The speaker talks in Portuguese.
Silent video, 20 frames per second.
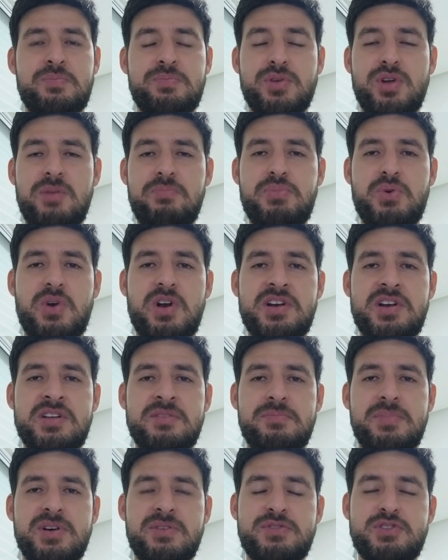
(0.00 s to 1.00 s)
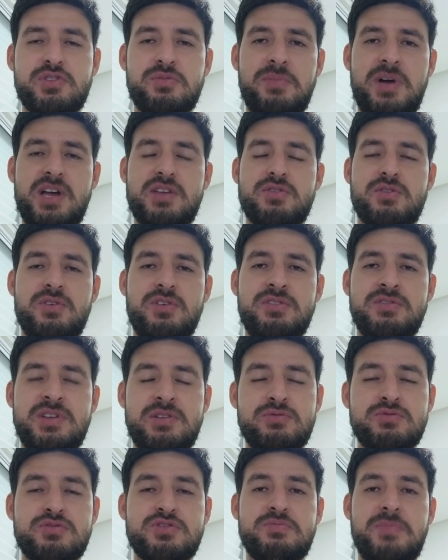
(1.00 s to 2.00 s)
O próprio Warren Buffett, o maior,
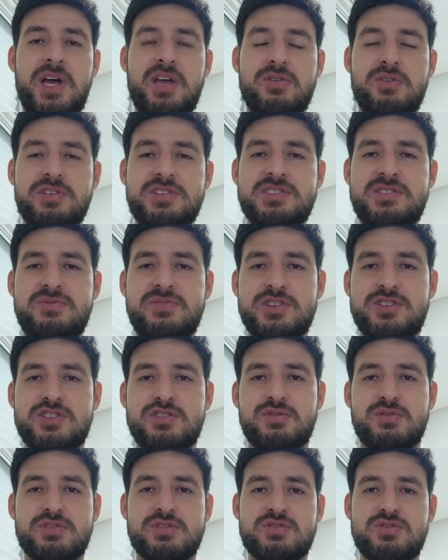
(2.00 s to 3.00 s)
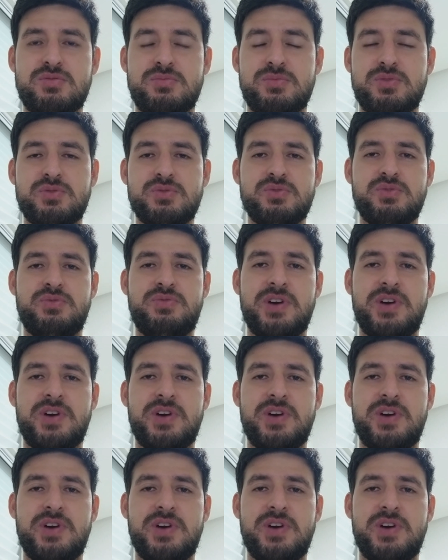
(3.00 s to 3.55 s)
né, um dos maiores investidores do mundo,